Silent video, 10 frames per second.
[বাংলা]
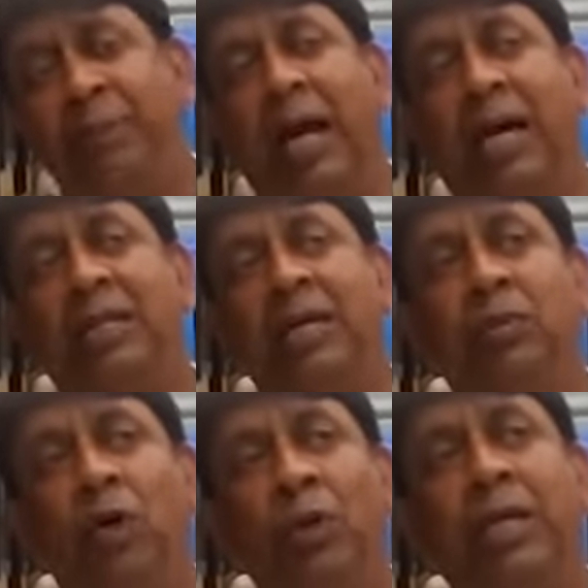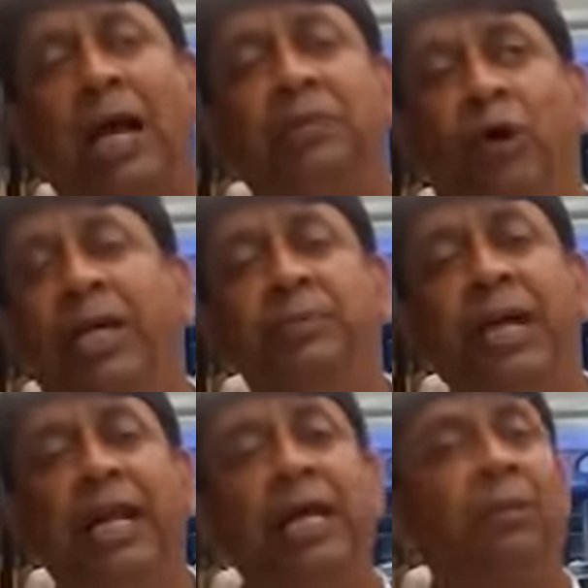আমি আগের থেকে বলবো যে আগে ফরেন টিম
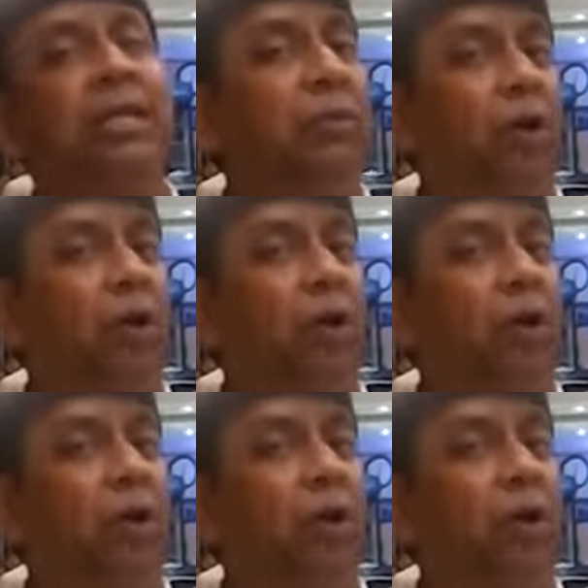দেখলেই আমরা যেটা